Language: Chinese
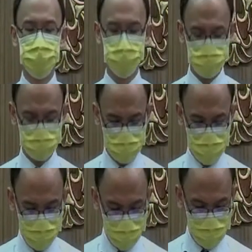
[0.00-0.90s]
就是
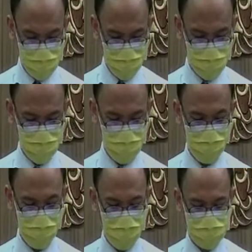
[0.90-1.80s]
因为我们一
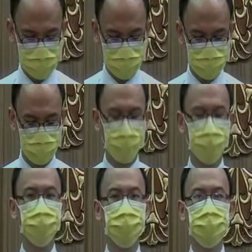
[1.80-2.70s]
开始的时
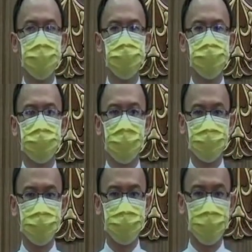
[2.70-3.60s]
候，只让
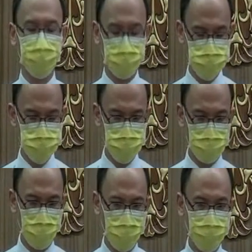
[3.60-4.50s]
这些
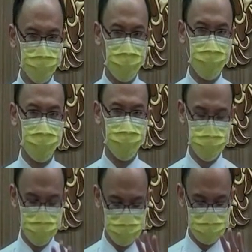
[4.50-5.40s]
空服人员
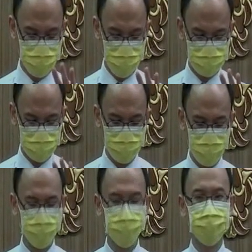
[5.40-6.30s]
守役三
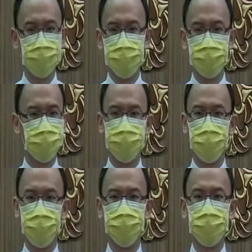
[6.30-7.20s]
天，其实是不
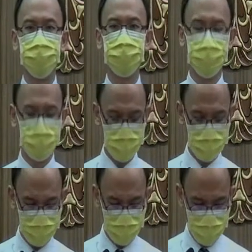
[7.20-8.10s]
够的。
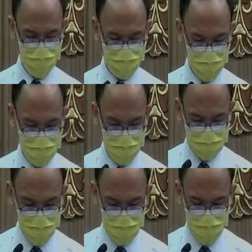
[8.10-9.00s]
那反观
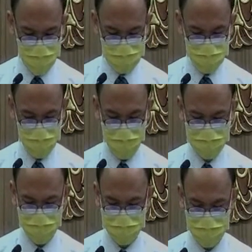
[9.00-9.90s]
到我们所看
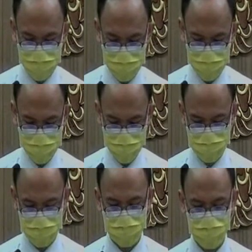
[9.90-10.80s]
到的目
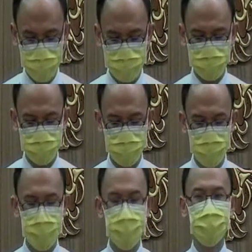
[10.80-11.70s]
前的疫情，
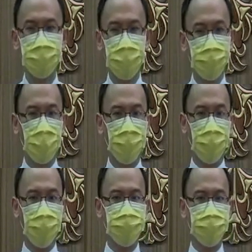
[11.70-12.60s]
一般
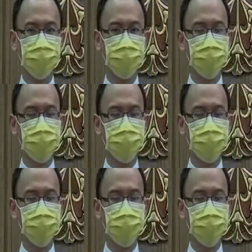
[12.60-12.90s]
来讲都